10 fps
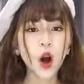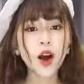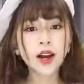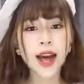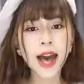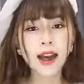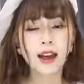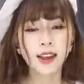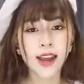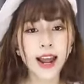ok
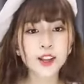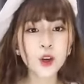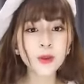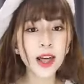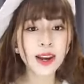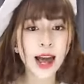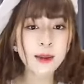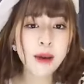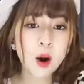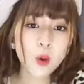vậy là chúc linh
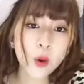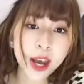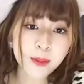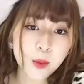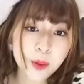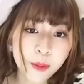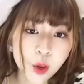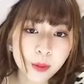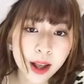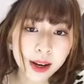lấy màu của em đúng không
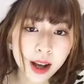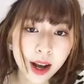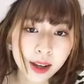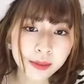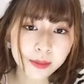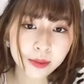chúc linh ơi